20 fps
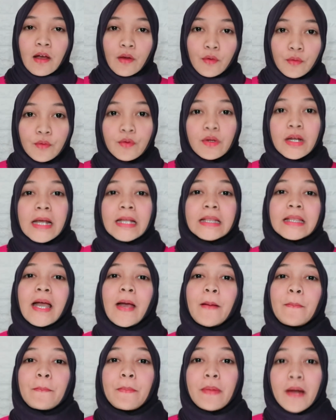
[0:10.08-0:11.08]
aku,
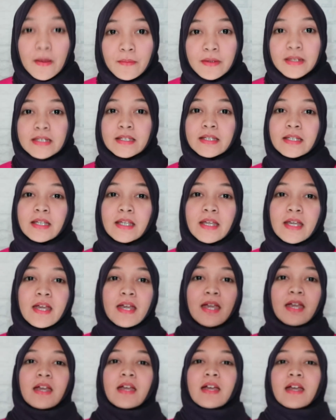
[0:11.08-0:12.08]
Reta Pramesti
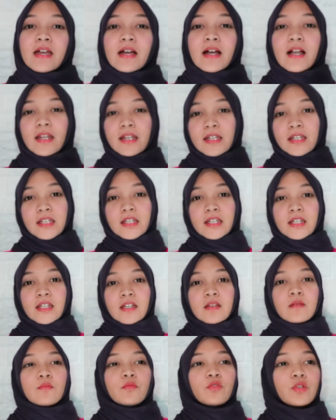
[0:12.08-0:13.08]
Kali ini
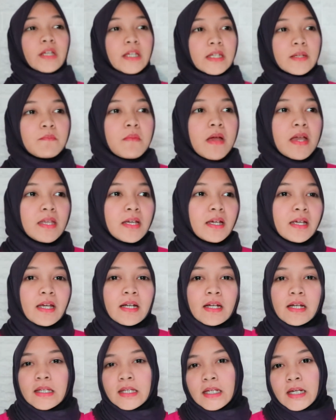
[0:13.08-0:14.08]
mungkin banyak
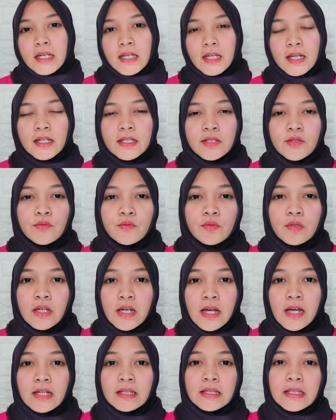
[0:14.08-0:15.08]
yang nanya-nanya
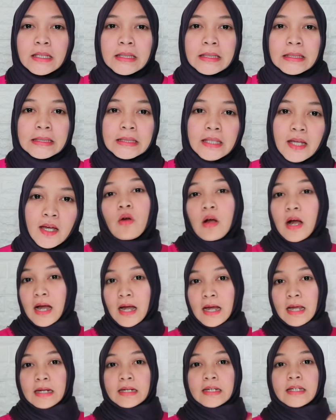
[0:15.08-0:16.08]
juga tentang
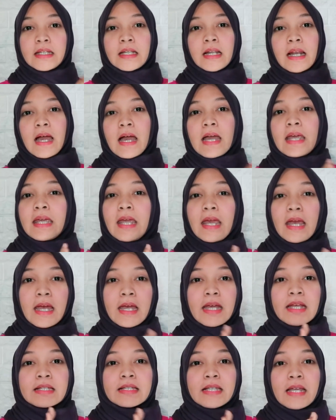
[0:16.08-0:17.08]
bongkar nilai
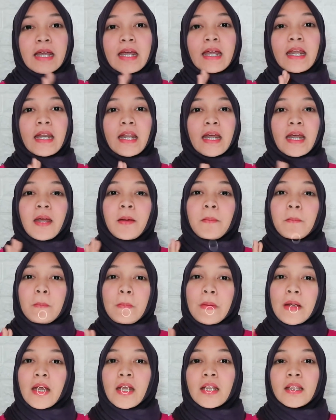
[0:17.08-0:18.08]

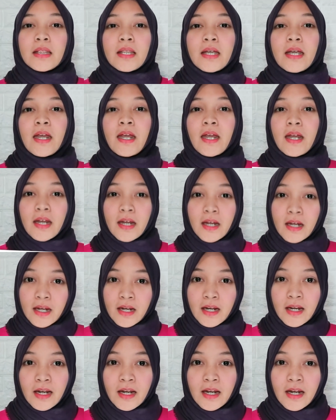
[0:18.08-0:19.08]

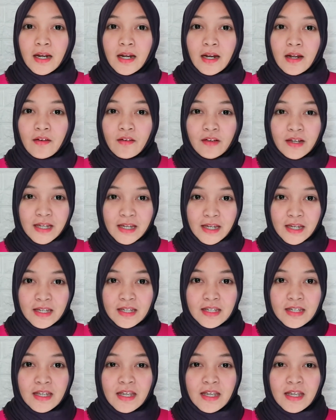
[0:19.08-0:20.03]
SNMPTN oke? Okay?